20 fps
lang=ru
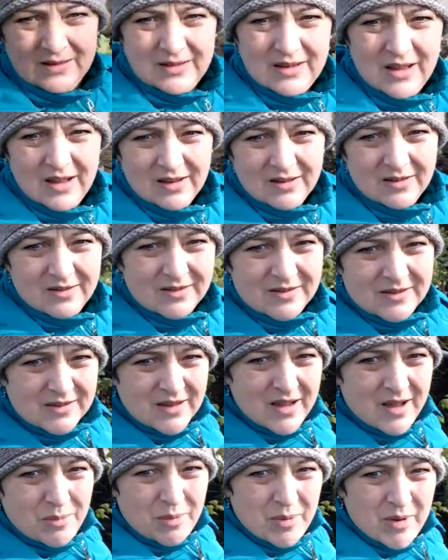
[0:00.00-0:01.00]
так,
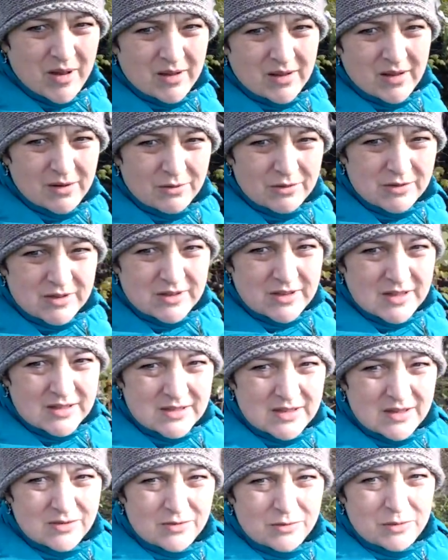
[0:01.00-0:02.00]
скопала вот
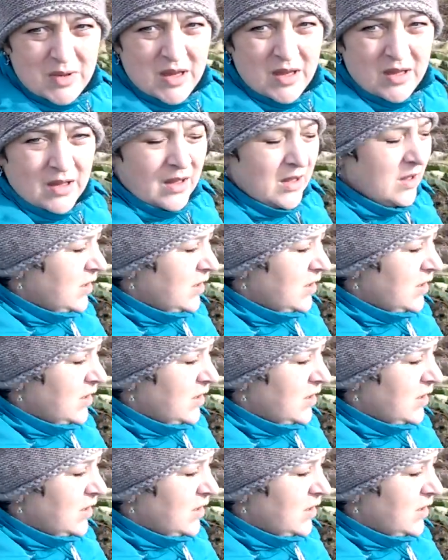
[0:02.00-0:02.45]
здесь, у меня